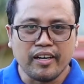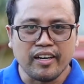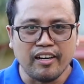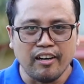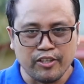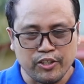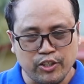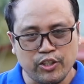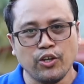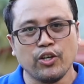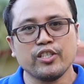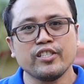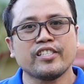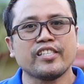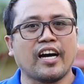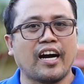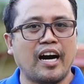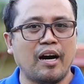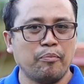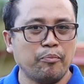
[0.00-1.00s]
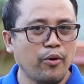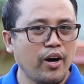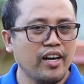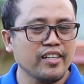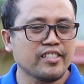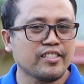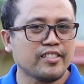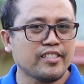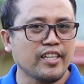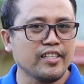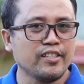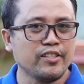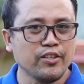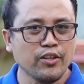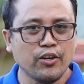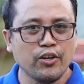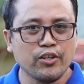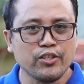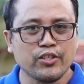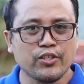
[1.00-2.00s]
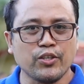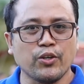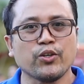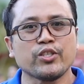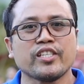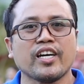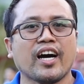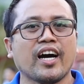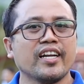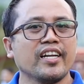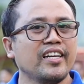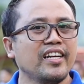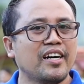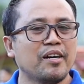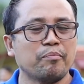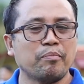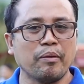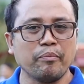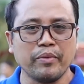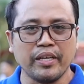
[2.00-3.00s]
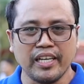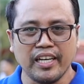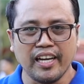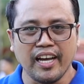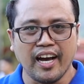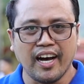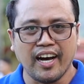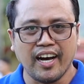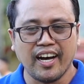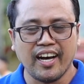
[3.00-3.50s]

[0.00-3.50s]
relasyon sa kapwa, sa Diyos o sa kanilang pamilya.